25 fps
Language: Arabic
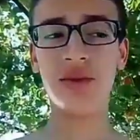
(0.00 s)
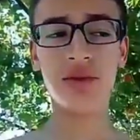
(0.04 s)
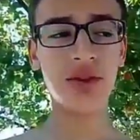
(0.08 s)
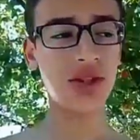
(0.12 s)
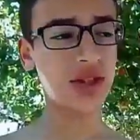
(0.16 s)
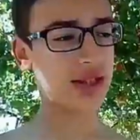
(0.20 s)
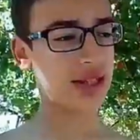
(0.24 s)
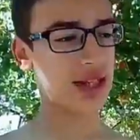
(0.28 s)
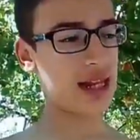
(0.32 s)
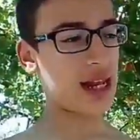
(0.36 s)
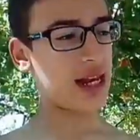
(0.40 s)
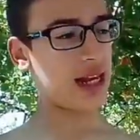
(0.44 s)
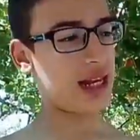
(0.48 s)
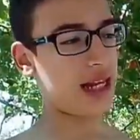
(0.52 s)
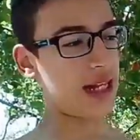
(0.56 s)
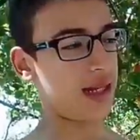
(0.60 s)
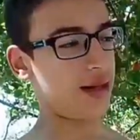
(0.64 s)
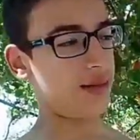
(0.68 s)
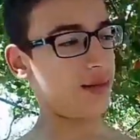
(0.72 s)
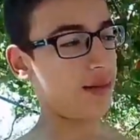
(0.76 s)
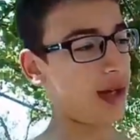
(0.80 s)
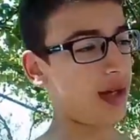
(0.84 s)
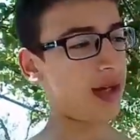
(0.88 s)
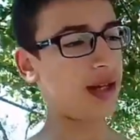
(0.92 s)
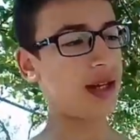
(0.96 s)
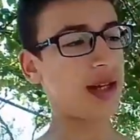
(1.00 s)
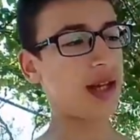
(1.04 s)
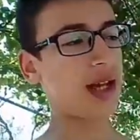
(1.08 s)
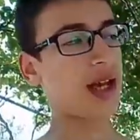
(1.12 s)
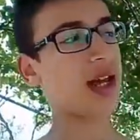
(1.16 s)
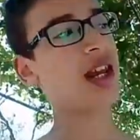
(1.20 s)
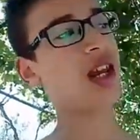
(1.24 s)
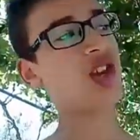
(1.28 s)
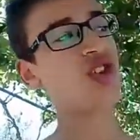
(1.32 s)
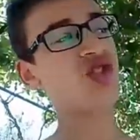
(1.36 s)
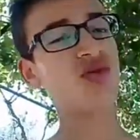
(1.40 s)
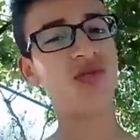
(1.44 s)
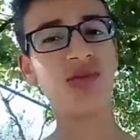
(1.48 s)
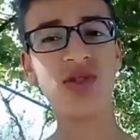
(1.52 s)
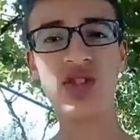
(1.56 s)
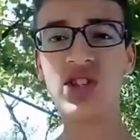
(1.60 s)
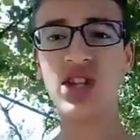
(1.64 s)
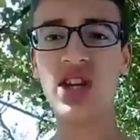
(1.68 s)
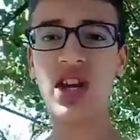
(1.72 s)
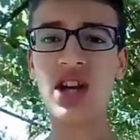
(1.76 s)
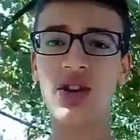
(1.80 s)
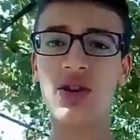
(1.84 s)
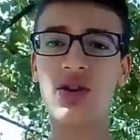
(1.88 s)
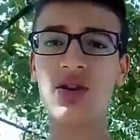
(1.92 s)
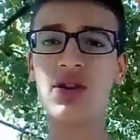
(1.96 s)
يعود يتخل من خرج من
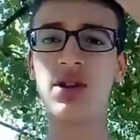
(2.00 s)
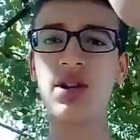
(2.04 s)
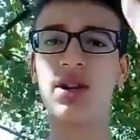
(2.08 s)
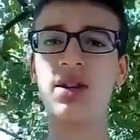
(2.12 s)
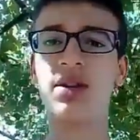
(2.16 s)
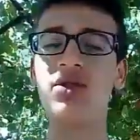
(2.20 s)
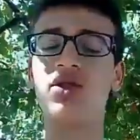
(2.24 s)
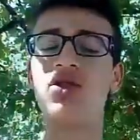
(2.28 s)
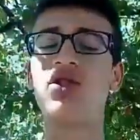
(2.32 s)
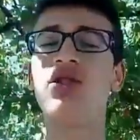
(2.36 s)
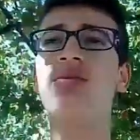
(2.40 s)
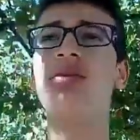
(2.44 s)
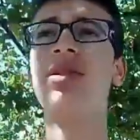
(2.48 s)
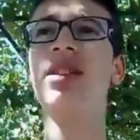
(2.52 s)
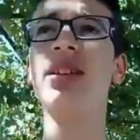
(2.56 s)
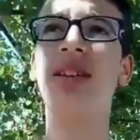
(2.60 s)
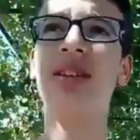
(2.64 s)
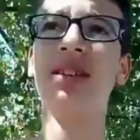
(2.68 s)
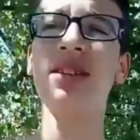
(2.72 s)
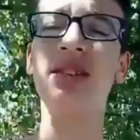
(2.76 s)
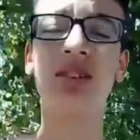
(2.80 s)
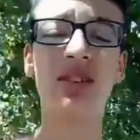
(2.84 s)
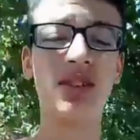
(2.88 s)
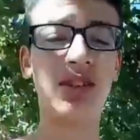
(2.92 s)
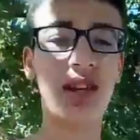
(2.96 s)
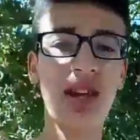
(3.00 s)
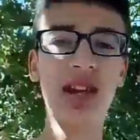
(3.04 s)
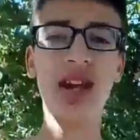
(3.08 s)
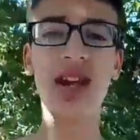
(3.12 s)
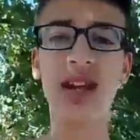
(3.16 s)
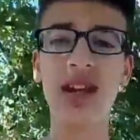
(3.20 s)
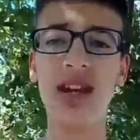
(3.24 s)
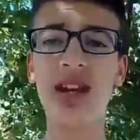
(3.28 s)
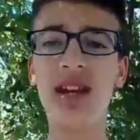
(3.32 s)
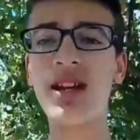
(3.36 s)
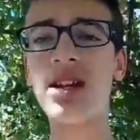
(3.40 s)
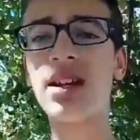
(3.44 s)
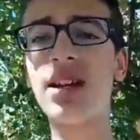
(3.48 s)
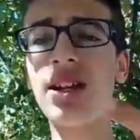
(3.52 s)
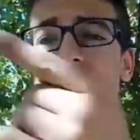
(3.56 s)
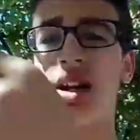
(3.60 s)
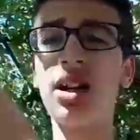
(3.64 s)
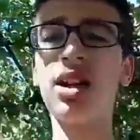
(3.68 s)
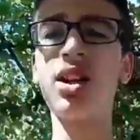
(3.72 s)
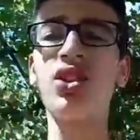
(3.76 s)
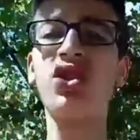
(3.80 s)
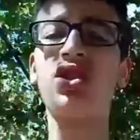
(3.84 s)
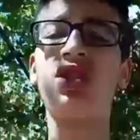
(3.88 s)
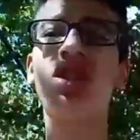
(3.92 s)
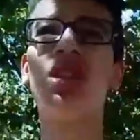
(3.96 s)
جهه الاخرى جمله تخل هكا
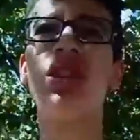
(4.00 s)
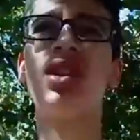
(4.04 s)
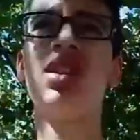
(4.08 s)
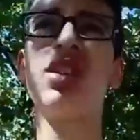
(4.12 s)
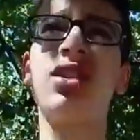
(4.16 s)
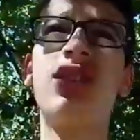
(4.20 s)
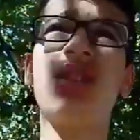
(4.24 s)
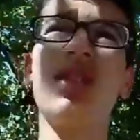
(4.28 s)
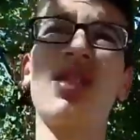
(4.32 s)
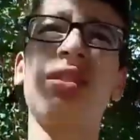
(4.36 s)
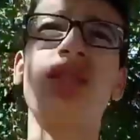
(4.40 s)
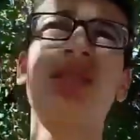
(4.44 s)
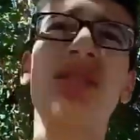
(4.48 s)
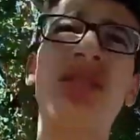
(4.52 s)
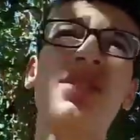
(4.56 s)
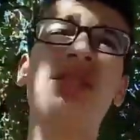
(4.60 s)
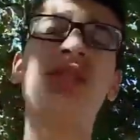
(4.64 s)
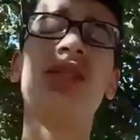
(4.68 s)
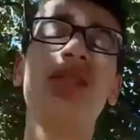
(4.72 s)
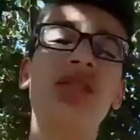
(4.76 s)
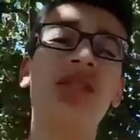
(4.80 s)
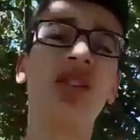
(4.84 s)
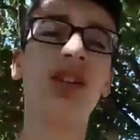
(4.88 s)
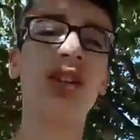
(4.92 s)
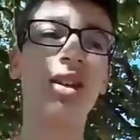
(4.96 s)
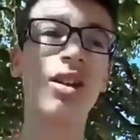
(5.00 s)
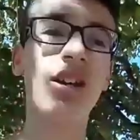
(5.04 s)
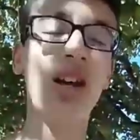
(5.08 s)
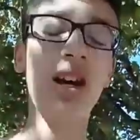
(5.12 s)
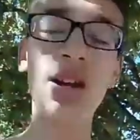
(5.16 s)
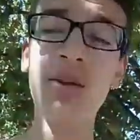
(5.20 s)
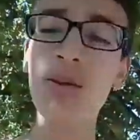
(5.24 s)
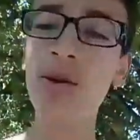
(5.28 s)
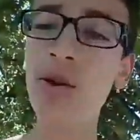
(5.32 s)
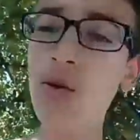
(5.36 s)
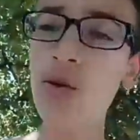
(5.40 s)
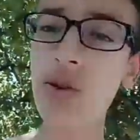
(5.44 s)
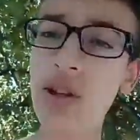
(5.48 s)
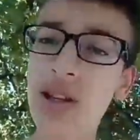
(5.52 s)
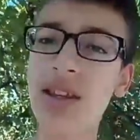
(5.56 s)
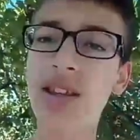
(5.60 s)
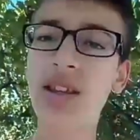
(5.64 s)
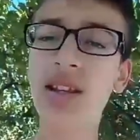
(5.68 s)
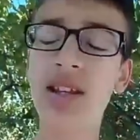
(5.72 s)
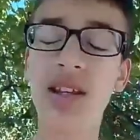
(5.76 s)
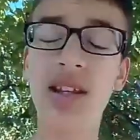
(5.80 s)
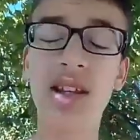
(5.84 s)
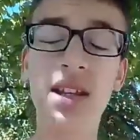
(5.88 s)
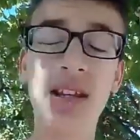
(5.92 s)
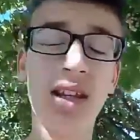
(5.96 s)
خرج هكا انا من الاول
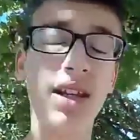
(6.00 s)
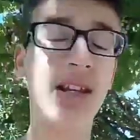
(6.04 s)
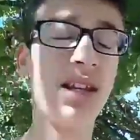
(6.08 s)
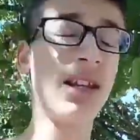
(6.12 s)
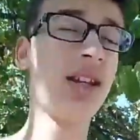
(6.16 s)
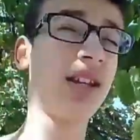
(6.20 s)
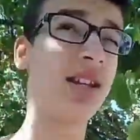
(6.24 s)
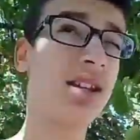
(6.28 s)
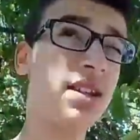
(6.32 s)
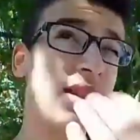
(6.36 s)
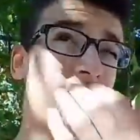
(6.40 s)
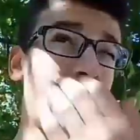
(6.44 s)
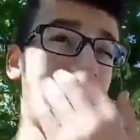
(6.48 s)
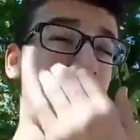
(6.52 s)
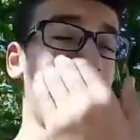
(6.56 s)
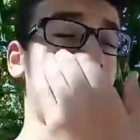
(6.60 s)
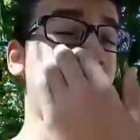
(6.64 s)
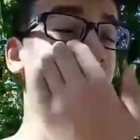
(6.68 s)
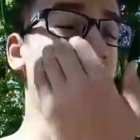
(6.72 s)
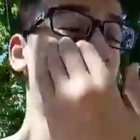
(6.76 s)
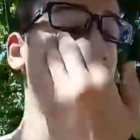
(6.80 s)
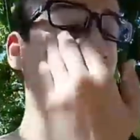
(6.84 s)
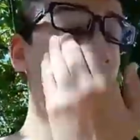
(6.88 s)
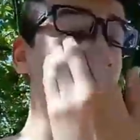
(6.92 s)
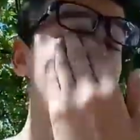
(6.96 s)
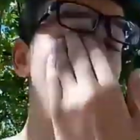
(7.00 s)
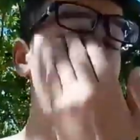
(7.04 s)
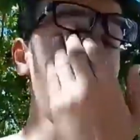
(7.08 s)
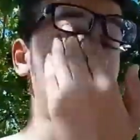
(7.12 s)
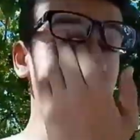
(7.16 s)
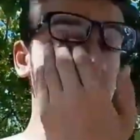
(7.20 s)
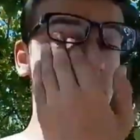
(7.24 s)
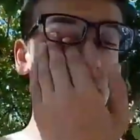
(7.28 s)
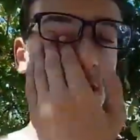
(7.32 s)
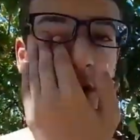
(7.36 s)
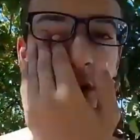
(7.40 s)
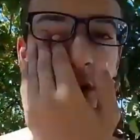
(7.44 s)
كي غزرت الواح ما